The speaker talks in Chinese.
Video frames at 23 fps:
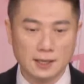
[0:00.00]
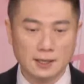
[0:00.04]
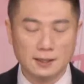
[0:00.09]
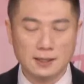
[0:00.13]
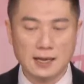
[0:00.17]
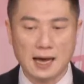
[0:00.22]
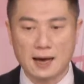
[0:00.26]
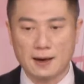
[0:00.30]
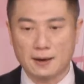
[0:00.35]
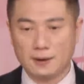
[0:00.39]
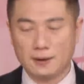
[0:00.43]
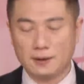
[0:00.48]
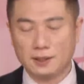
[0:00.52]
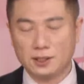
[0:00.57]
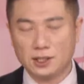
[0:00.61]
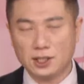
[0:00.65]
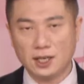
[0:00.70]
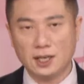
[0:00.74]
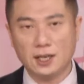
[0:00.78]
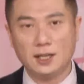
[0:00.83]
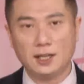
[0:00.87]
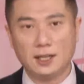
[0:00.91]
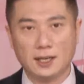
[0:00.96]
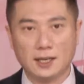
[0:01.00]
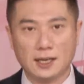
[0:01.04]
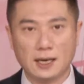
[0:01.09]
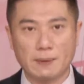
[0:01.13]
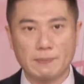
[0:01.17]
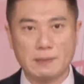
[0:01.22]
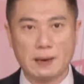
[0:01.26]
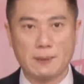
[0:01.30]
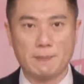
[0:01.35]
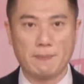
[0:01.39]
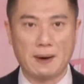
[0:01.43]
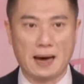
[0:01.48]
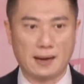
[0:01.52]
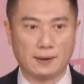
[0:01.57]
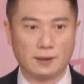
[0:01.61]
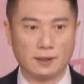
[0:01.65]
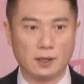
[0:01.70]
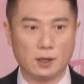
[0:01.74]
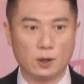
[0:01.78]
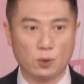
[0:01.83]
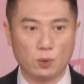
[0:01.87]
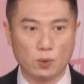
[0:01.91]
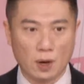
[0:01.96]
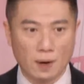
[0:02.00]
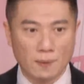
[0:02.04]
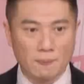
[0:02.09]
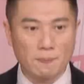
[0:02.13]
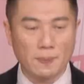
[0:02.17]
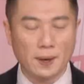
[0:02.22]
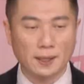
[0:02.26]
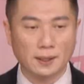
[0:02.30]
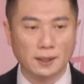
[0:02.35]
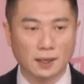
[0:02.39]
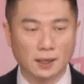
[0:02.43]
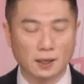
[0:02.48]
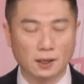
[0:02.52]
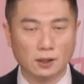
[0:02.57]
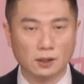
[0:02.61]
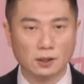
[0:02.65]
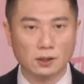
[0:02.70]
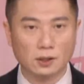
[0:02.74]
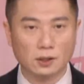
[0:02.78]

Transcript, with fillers: 那记忆体跟面板原本呢